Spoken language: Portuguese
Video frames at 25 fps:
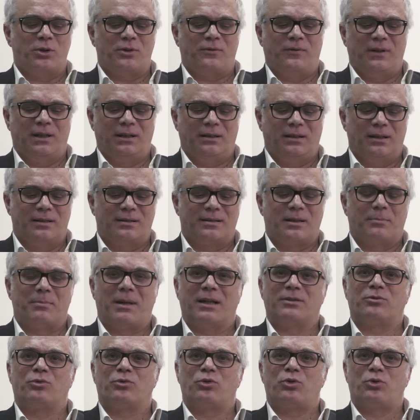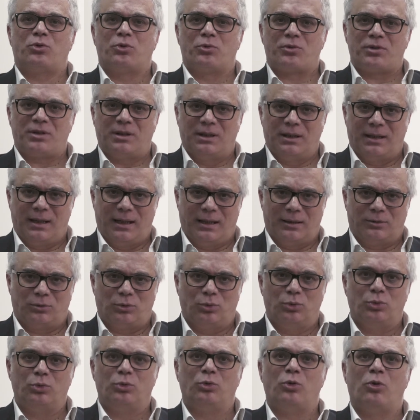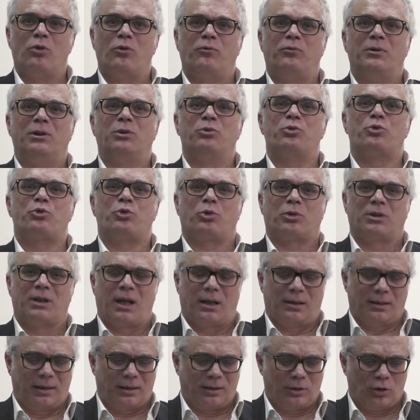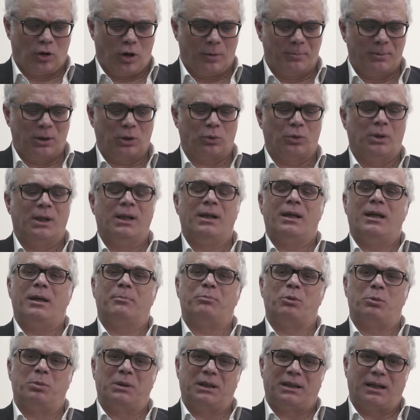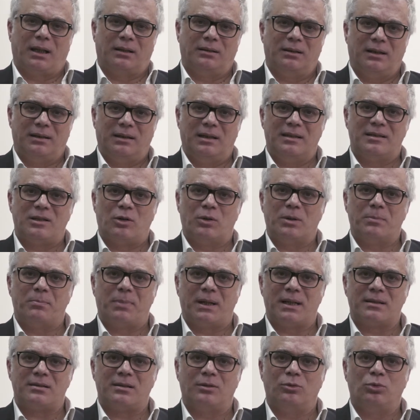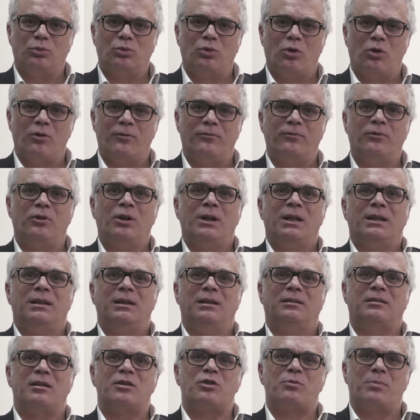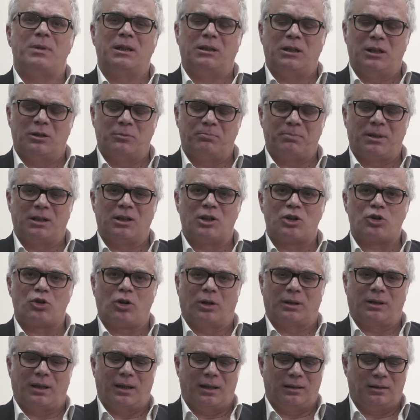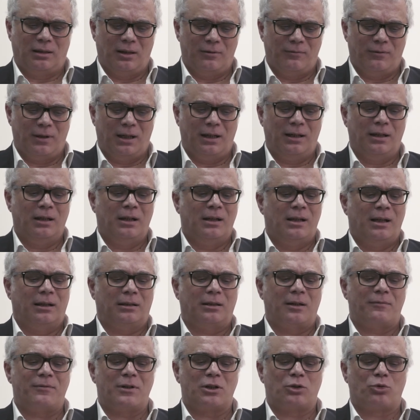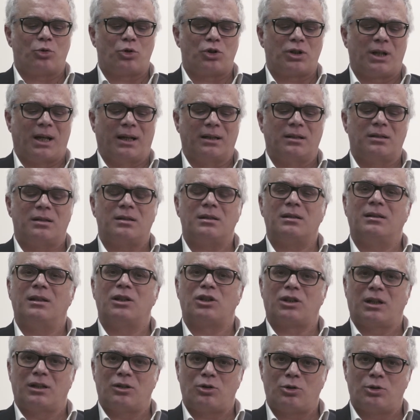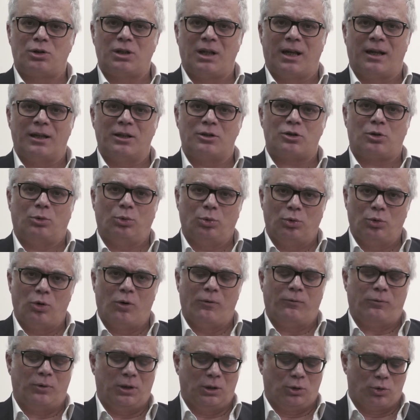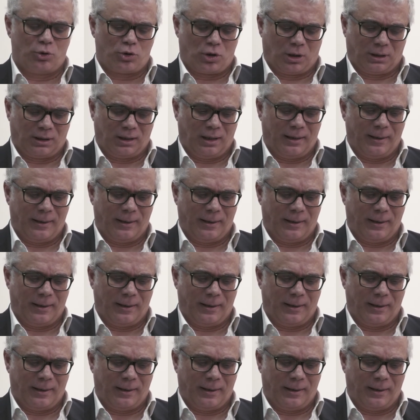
bem vindas a mais um discurso direto do Novo e do Jornal Económico. É publicado na edição impressa do Novo e transmitido pela JETV através dos sites das redes sociais do Novo e do JE.